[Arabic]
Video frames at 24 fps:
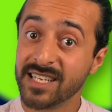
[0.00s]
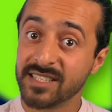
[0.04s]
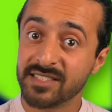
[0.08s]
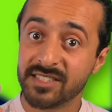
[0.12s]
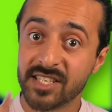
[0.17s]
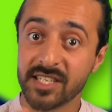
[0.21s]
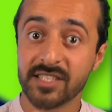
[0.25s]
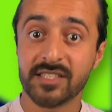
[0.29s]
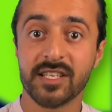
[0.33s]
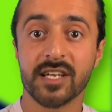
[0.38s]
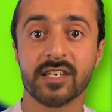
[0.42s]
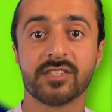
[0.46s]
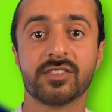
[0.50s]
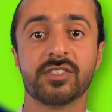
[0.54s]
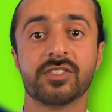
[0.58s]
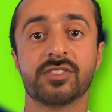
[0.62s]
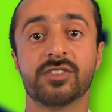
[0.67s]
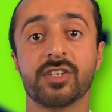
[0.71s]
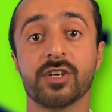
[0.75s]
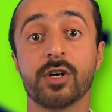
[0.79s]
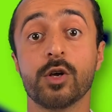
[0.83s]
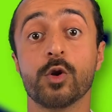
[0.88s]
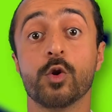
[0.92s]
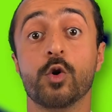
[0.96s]
تقدر
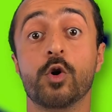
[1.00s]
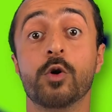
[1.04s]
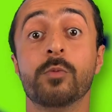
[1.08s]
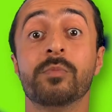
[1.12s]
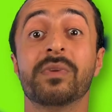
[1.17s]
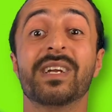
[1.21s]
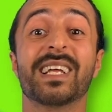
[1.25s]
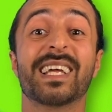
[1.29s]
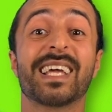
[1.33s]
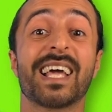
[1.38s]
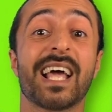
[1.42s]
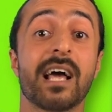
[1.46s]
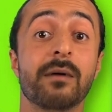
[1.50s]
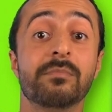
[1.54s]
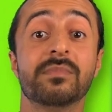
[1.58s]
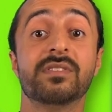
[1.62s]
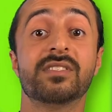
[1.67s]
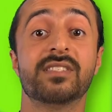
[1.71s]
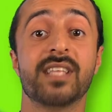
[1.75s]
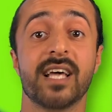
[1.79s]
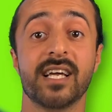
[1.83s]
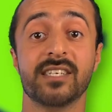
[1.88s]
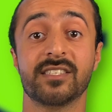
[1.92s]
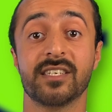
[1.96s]
تشتغل وعمرك
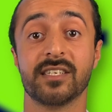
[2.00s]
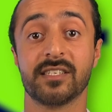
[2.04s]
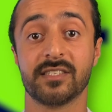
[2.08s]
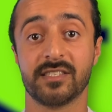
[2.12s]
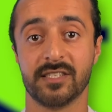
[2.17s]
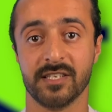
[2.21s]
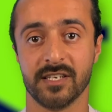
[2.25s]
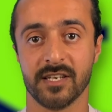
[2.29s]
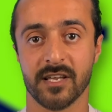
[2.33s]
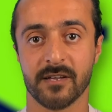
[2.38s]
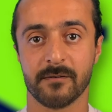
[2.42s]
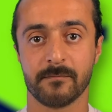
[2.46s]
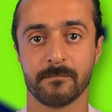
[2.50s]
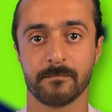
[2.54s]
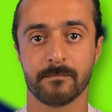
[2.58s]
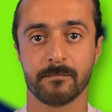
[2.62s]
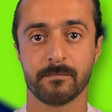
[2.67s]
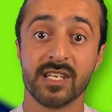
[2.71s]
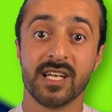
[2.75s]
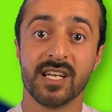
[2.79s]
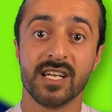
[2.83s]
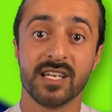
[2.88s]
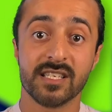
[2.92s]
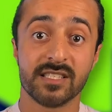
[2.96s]
15 سنة
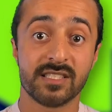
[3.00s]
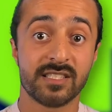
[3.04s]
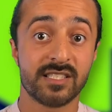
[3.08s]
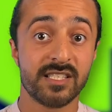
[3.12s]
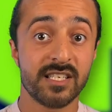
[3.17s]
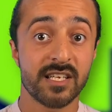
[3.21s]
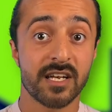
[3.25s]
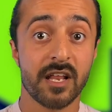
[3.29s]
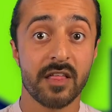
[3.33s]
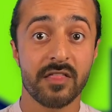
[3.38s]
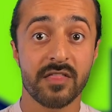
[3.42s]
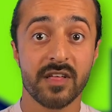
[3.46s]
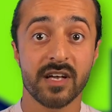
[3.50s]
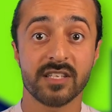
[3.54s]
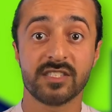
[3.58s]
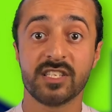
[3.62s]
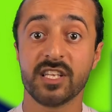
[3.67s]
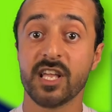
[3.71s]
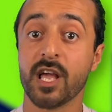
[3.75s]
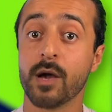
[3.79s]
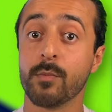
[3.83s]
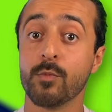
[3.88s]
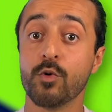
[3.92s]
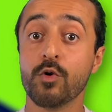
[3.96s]
السيرة
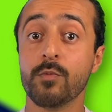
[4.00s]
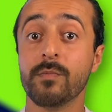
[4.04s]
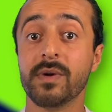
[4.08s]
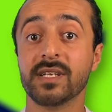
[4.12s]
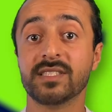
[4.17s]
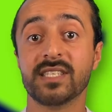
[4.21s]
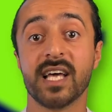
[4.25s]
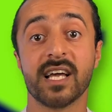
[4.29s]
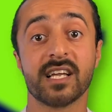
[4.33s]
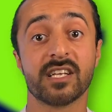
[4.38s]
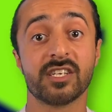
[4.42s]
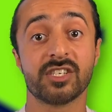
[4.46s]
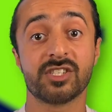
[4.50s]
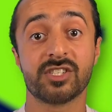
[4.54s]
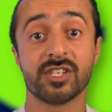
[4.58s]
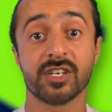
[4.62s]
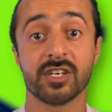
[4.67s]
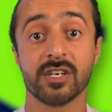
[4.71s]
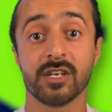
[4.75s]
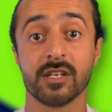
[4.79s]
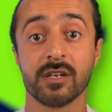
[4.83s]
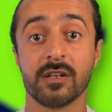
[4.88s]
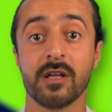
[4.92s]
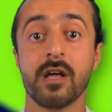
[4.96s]
الذاتية مو بس حق
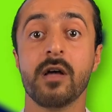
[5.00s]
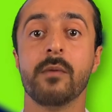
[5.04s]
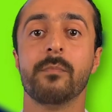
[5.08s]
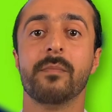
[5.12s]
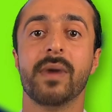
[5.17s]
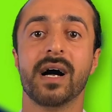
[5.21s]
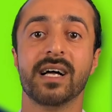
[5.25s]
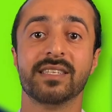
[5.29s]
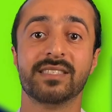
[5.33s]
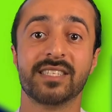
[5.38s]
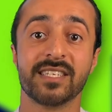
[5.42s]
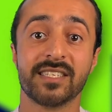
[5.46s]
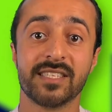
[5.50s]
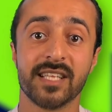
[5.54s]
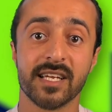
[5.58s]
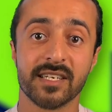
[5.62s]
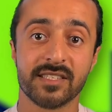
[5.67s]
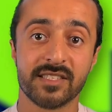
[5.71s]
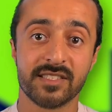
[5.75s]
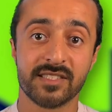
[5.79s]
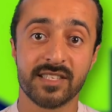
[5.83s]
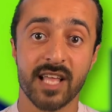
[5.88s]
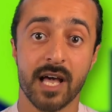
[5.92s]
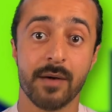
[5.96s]
الشغل بعد تقدر
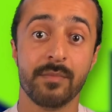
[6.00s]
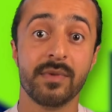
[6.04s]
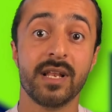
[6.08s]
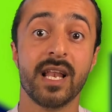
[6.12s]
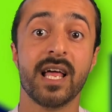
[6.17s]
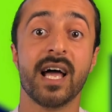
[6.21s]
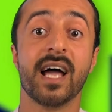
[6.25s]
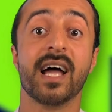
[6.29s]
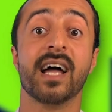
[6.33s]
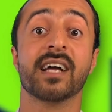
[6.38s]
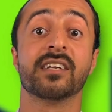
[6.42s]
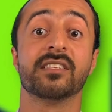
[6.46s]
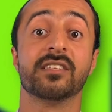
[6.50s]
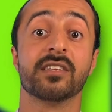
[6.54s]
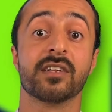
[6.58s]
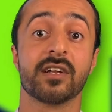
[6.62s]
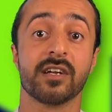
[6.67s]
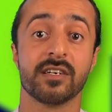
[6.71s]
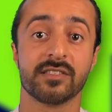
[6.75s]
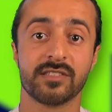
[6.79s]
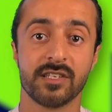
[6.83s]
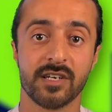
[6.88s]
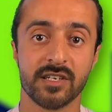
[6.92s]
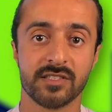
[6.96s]
تستعملها حق
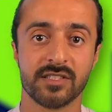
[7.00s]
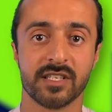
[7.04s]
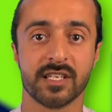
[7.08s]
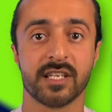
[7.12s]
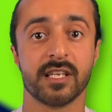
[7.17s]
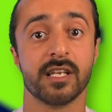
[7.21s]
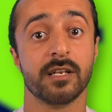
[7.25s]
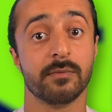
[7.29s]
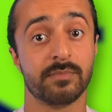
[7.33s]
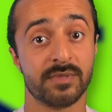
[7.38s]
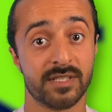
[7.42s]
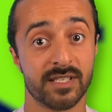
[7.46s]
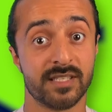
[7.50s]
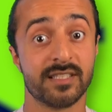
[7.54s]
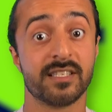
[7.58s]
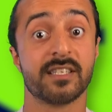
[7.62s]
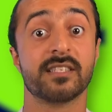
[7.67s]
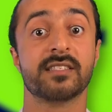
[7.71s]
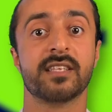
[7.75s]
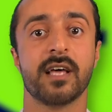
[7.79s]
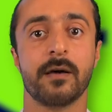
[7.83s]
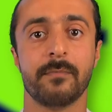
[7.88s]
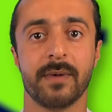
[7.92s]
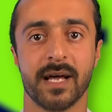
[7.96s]
دراساتك اللي
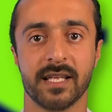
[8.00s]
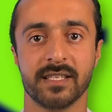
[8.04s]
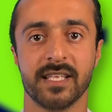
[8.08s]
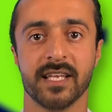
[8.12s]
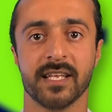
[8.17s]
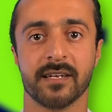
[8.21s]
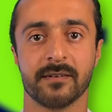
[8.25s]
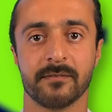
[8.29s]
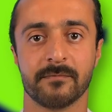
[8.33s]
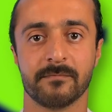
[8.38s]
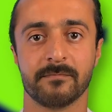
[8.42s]
بتدرسها بعدين